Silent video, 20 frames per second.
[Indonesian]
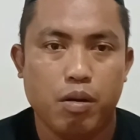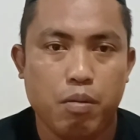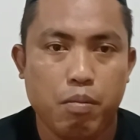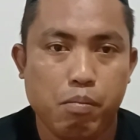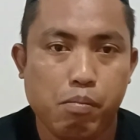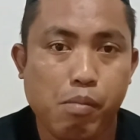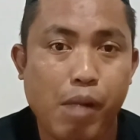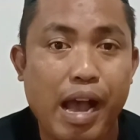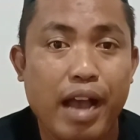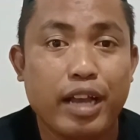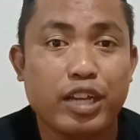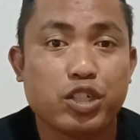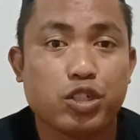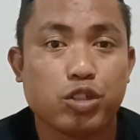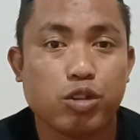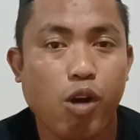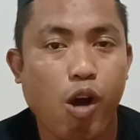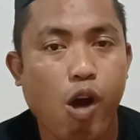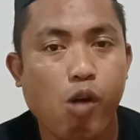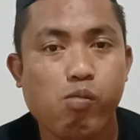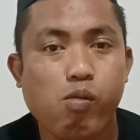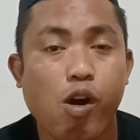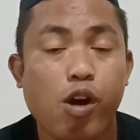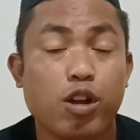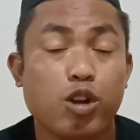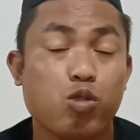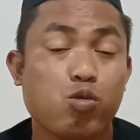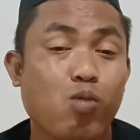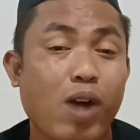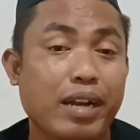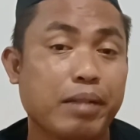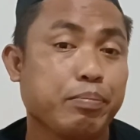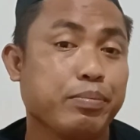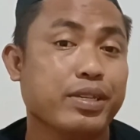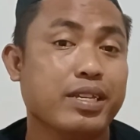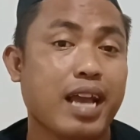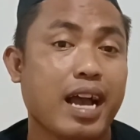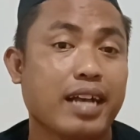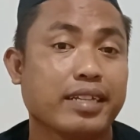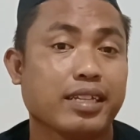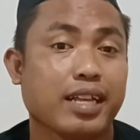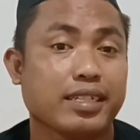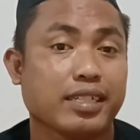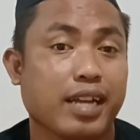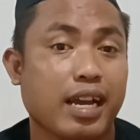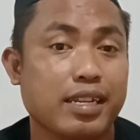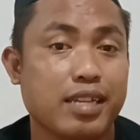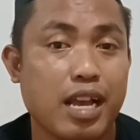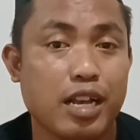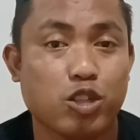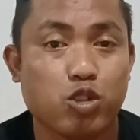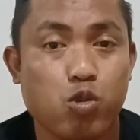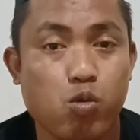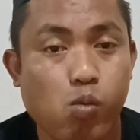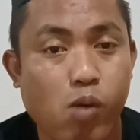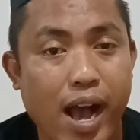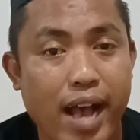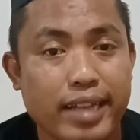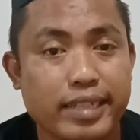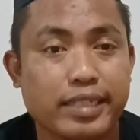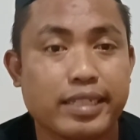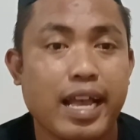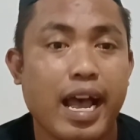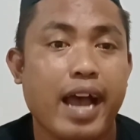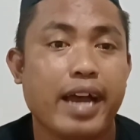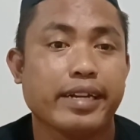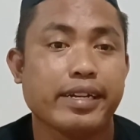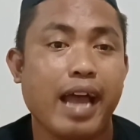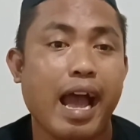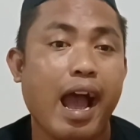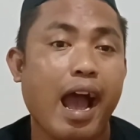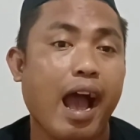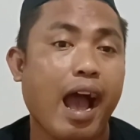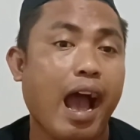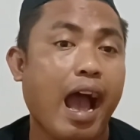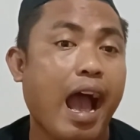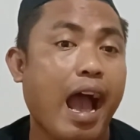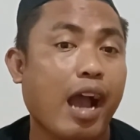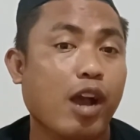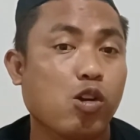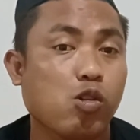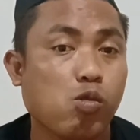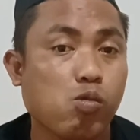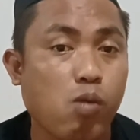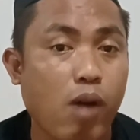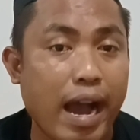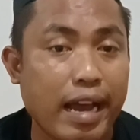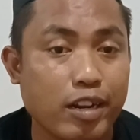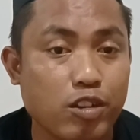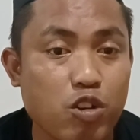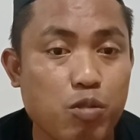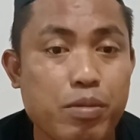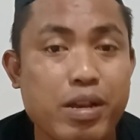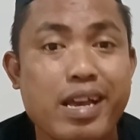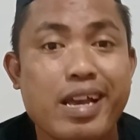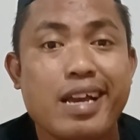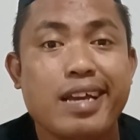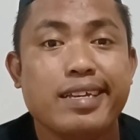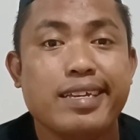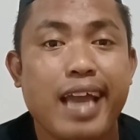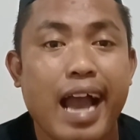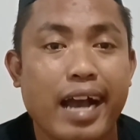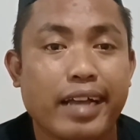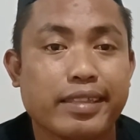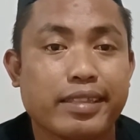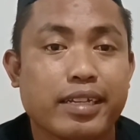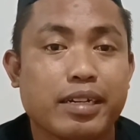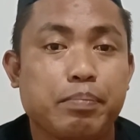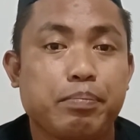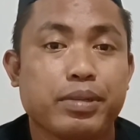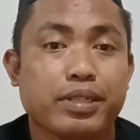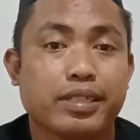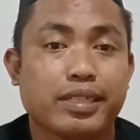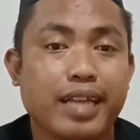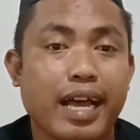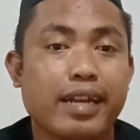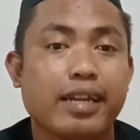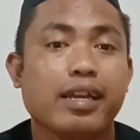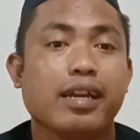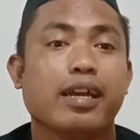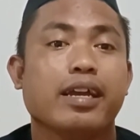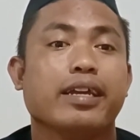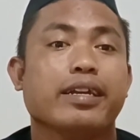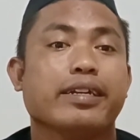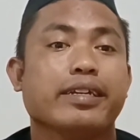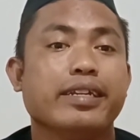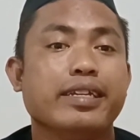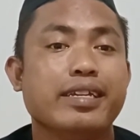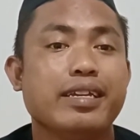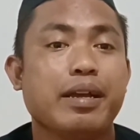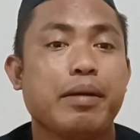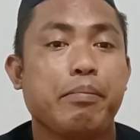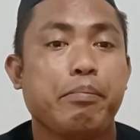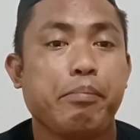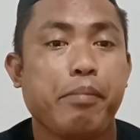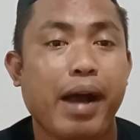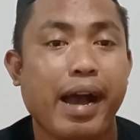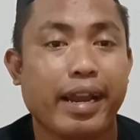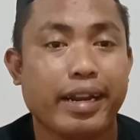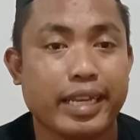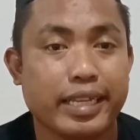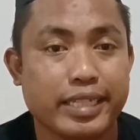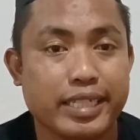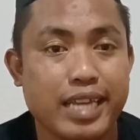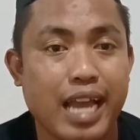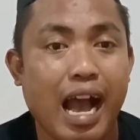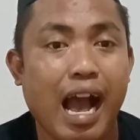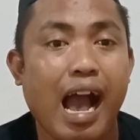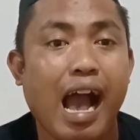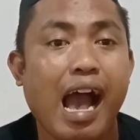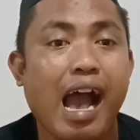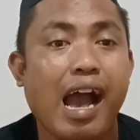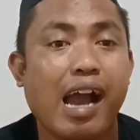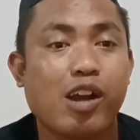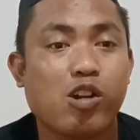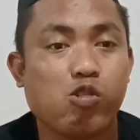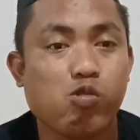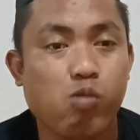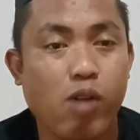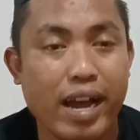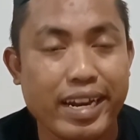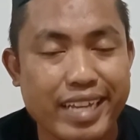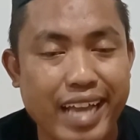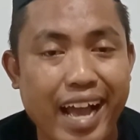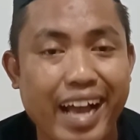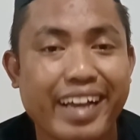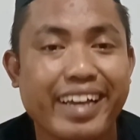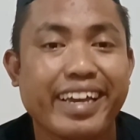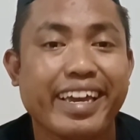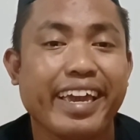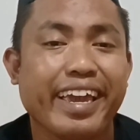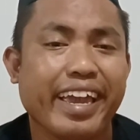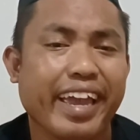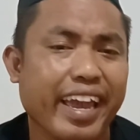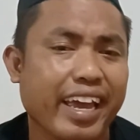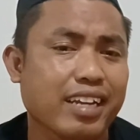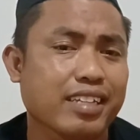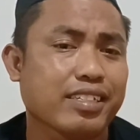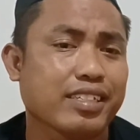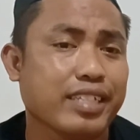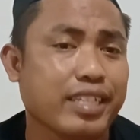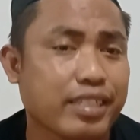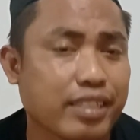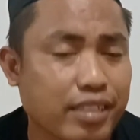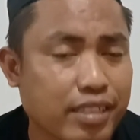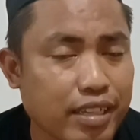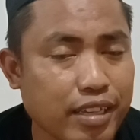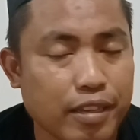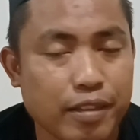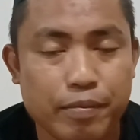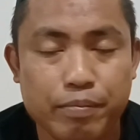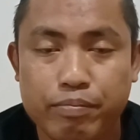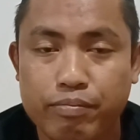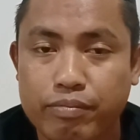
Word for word: masya allah luar biasa sekali ya suasana akuarium yang terbesar di Malaysia akuaria KLCC